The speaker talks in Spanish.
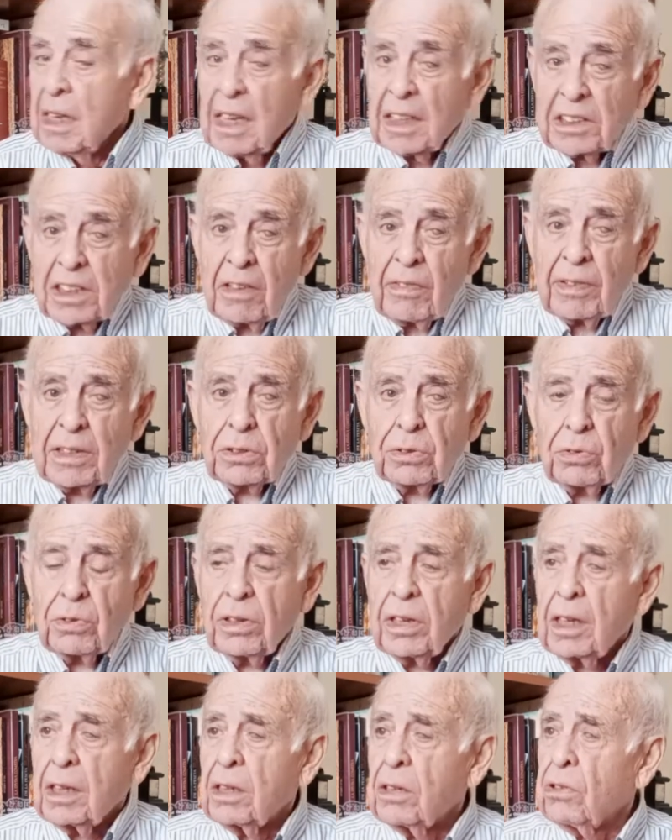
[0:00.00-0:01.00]
Y así van
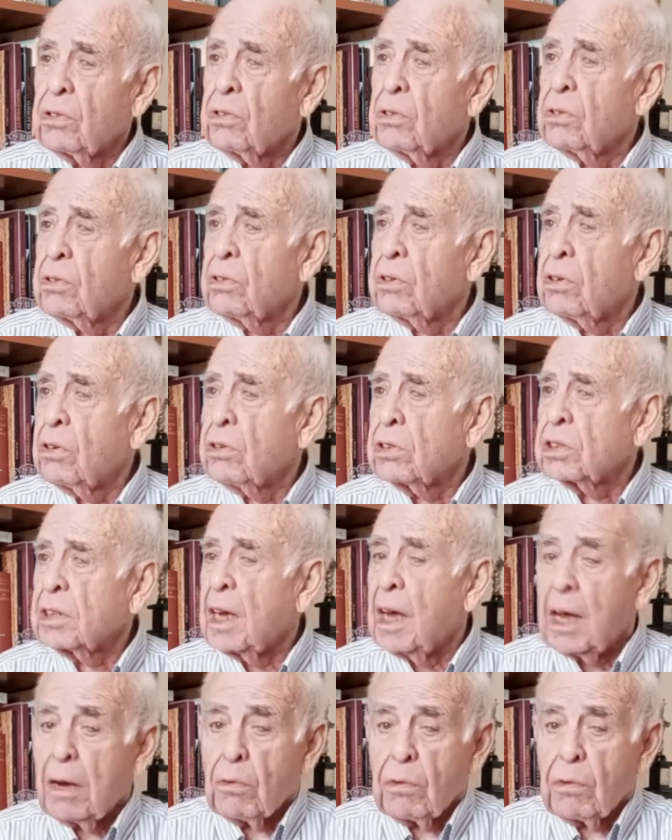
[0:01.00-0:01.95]
surgiendo cosas.